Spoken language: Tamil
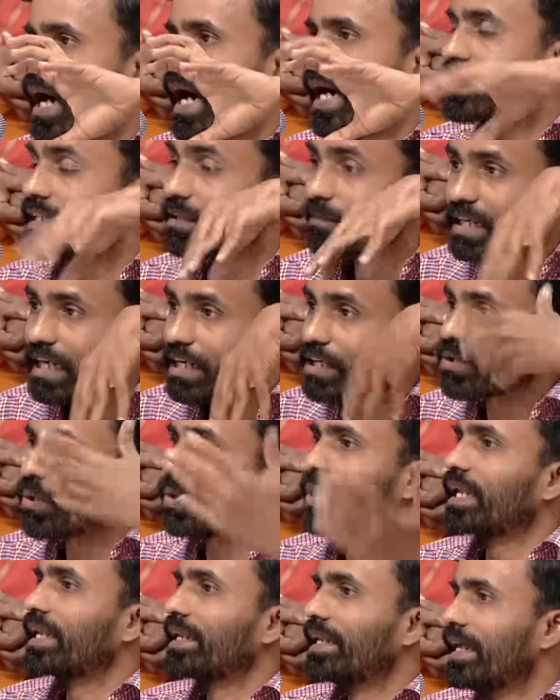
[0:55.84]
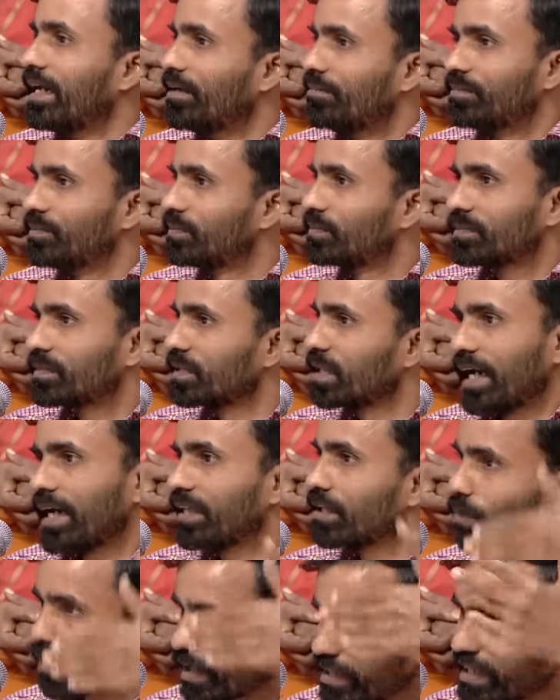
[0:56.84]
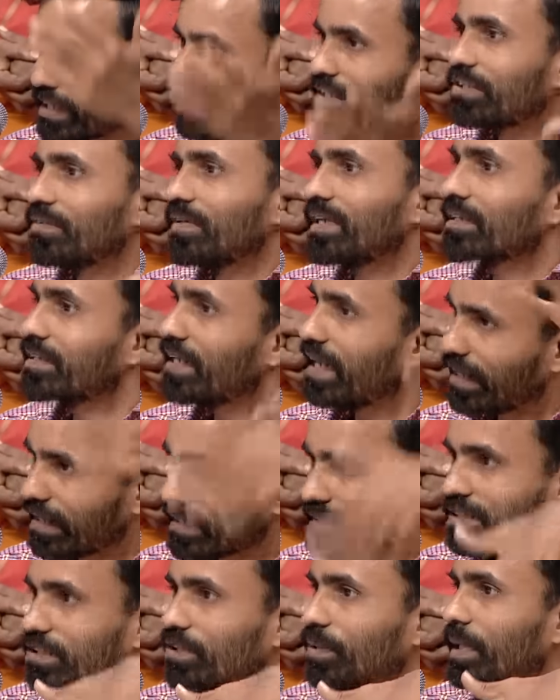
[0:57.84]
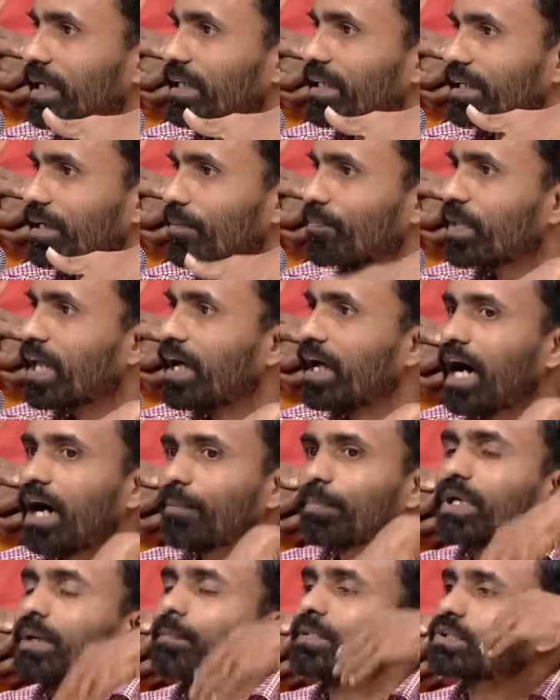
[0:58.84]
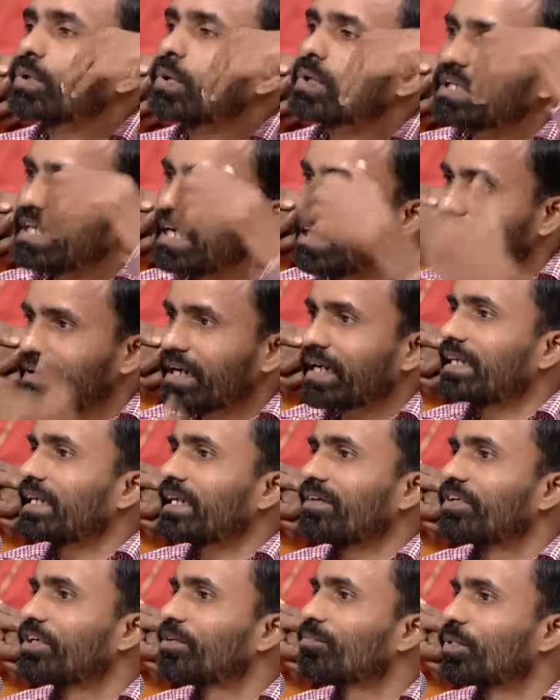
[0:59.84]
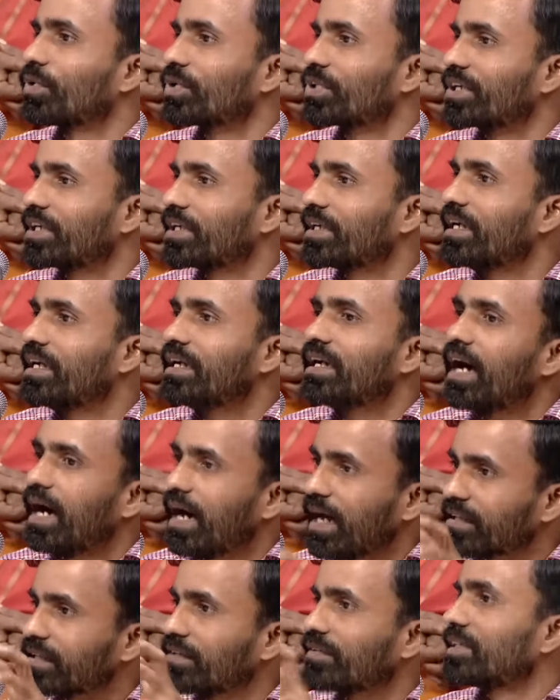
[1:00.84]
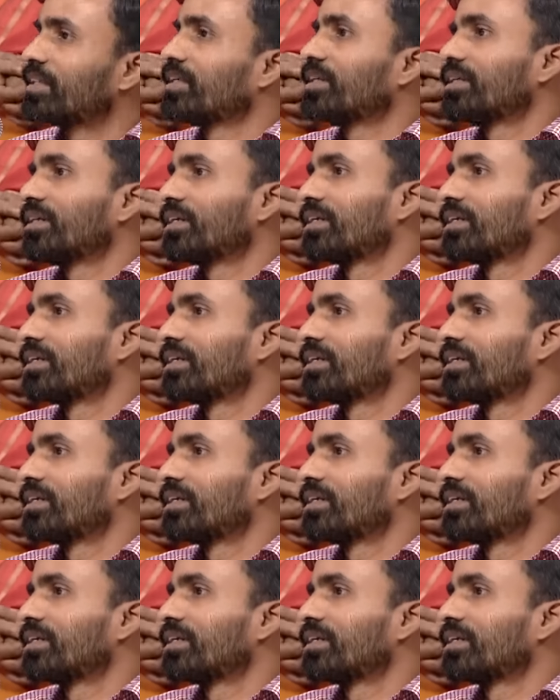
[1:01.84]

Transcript: அது நம்ம கண்ட்ரோலில் இல்லை அது குழந்தைகளுக்கும் வருது அடல்ட்ஸ்க்கும் வருது அப்போ நம்ம டோட்டலாக அவங்ககிட்டயே விடும்போது அது வந்து